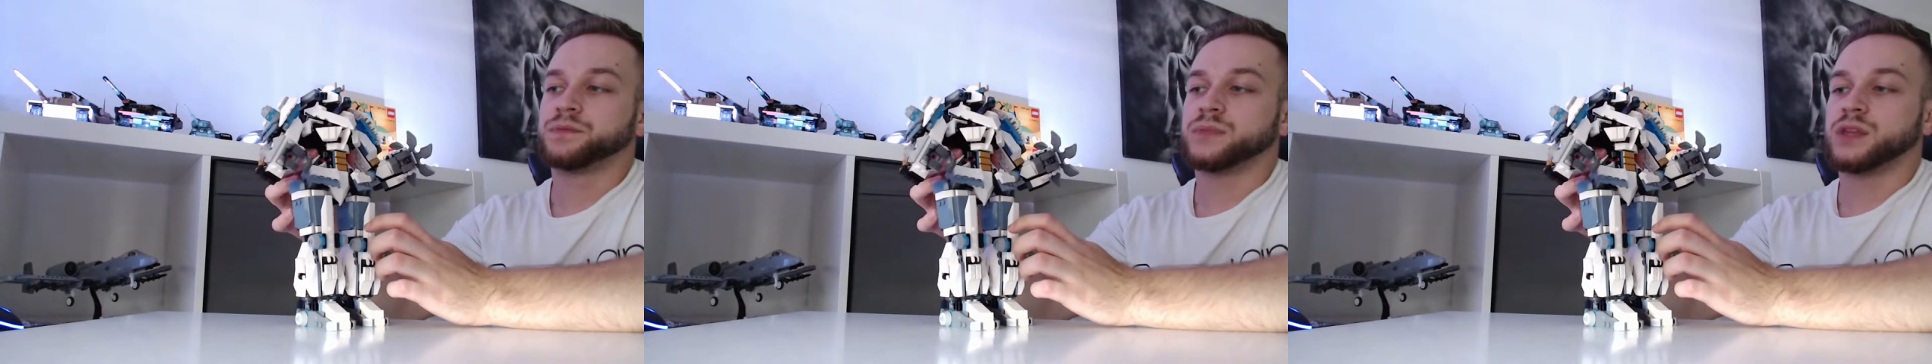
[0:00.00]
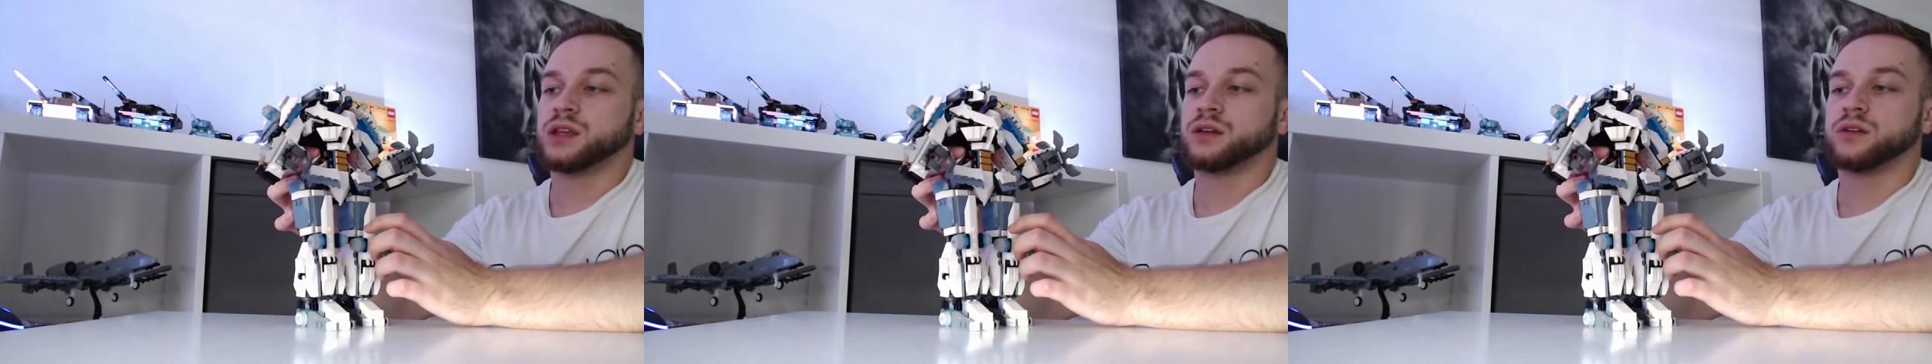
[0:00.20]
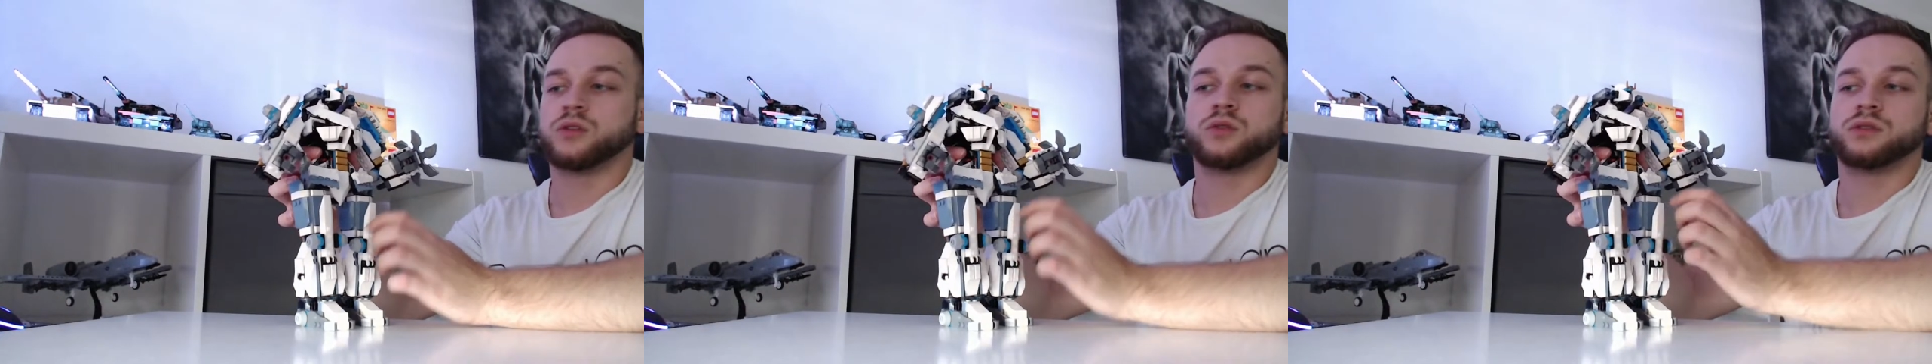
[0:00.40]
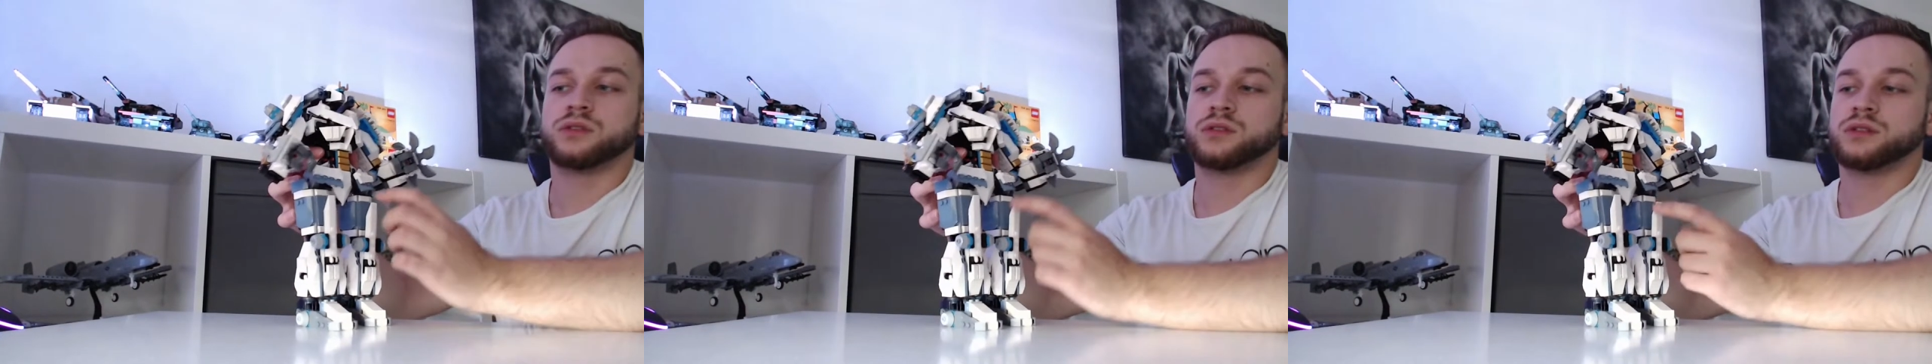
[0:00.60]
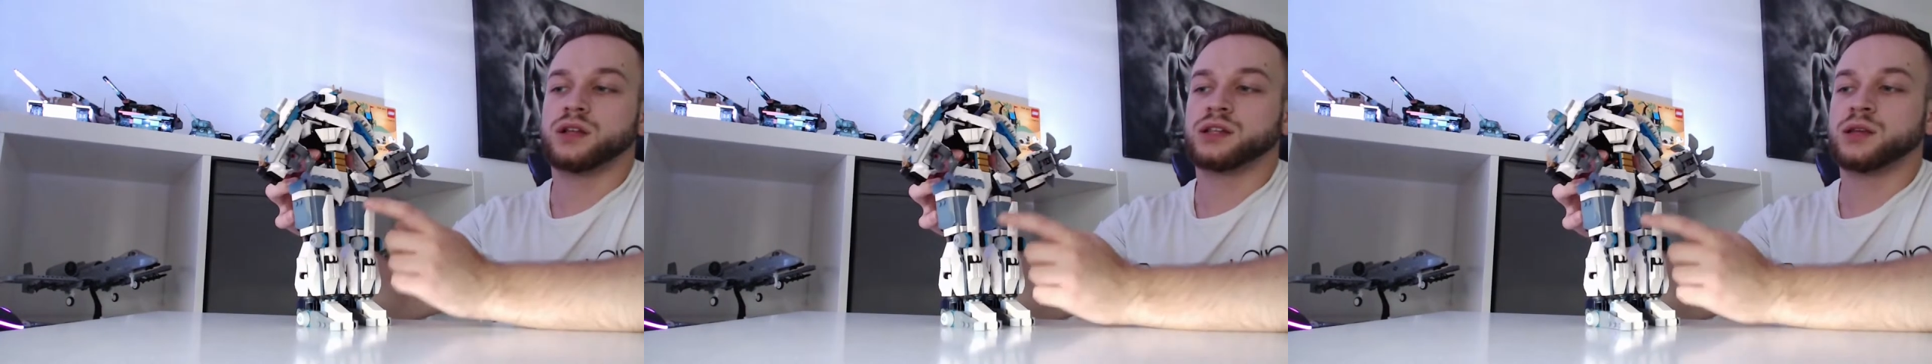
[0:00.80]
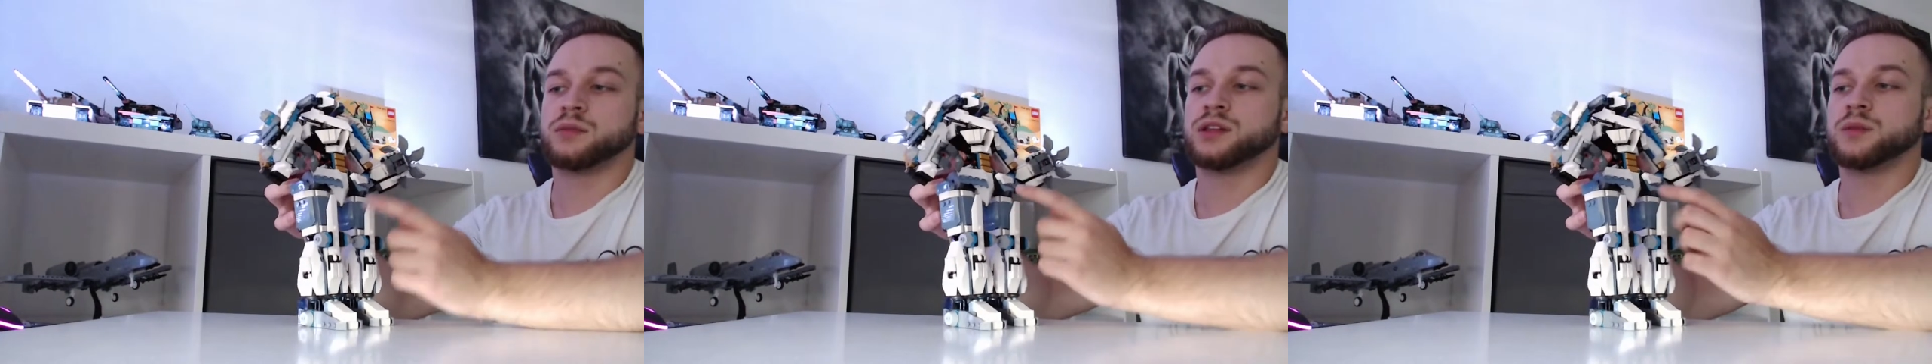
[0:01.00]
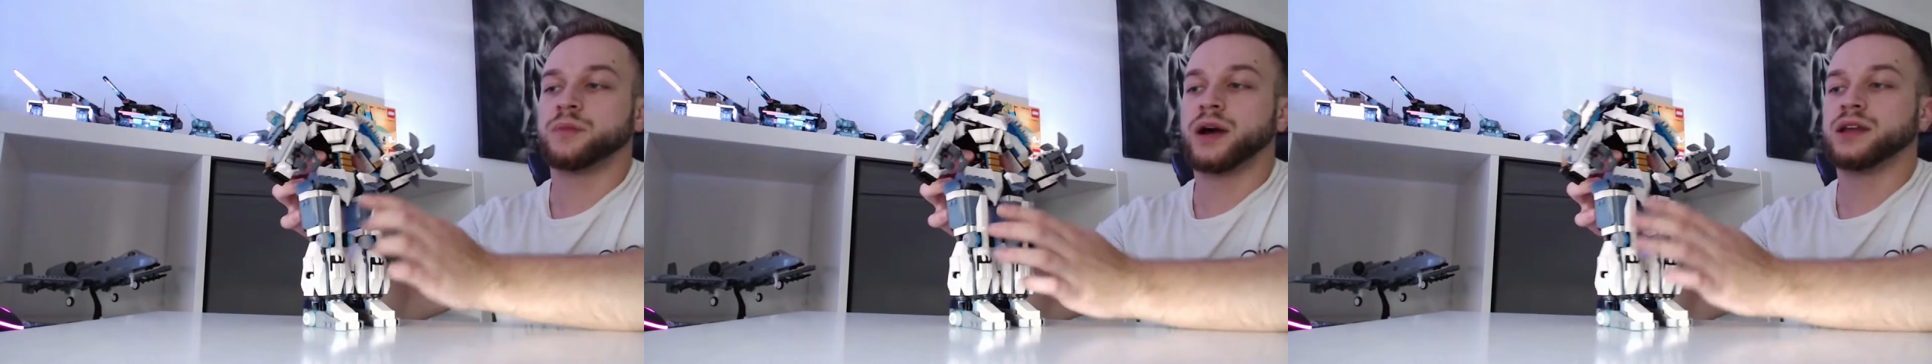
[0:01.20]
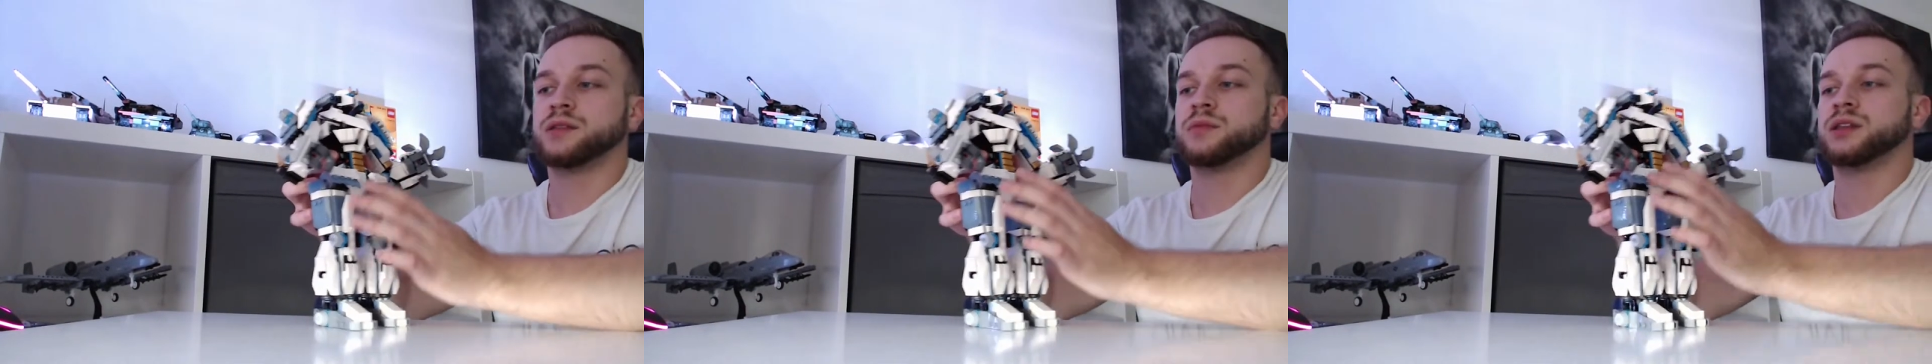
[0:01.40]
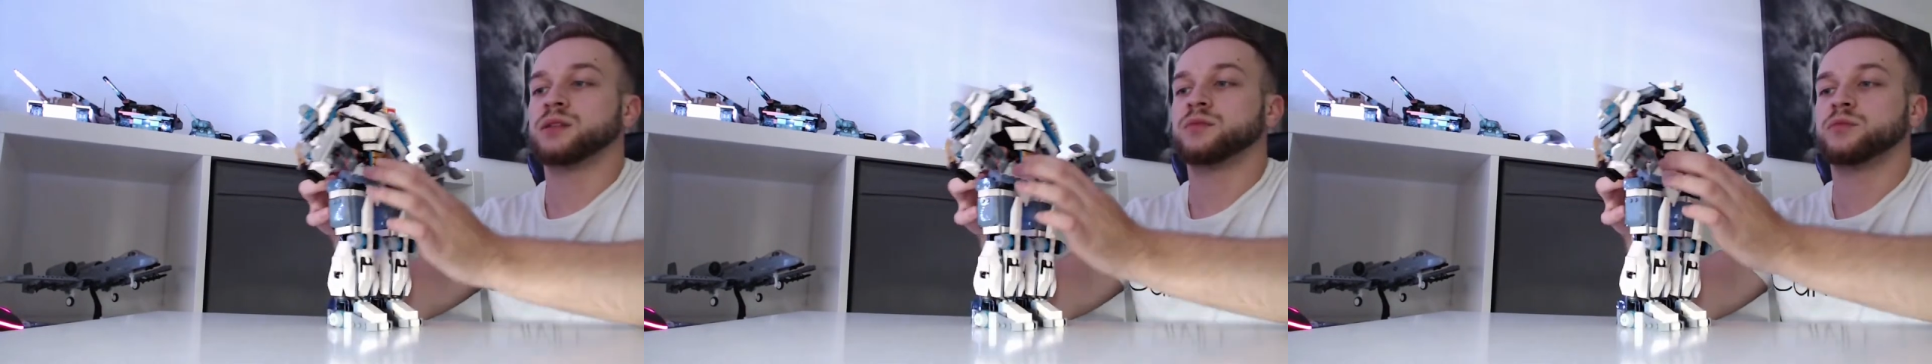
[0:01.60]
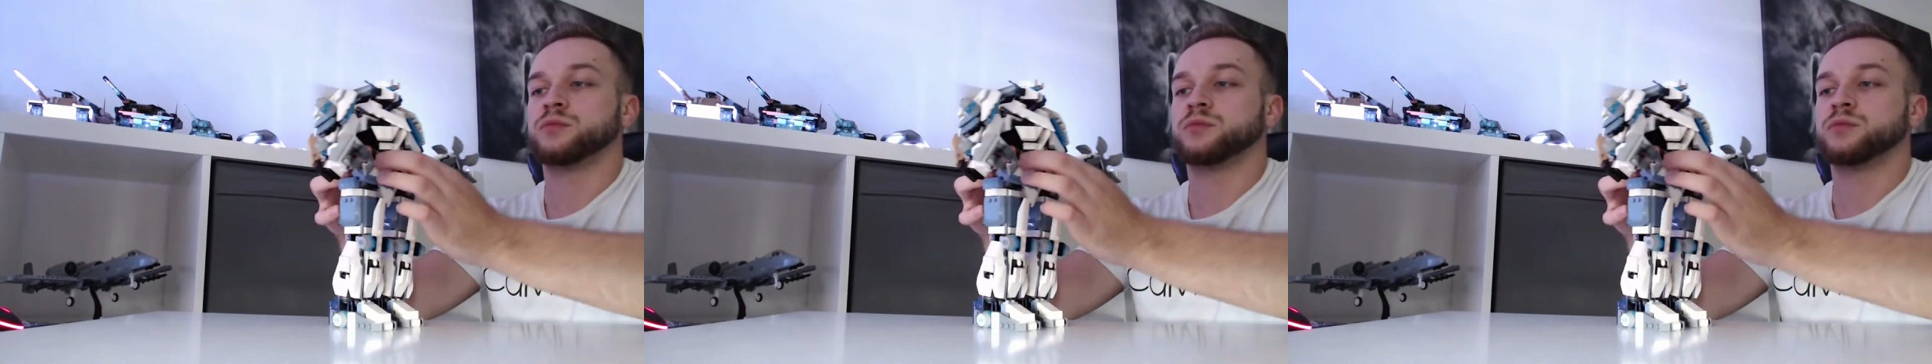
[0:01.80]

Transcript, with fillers: Genau, und nachdem man die Beine mit dem,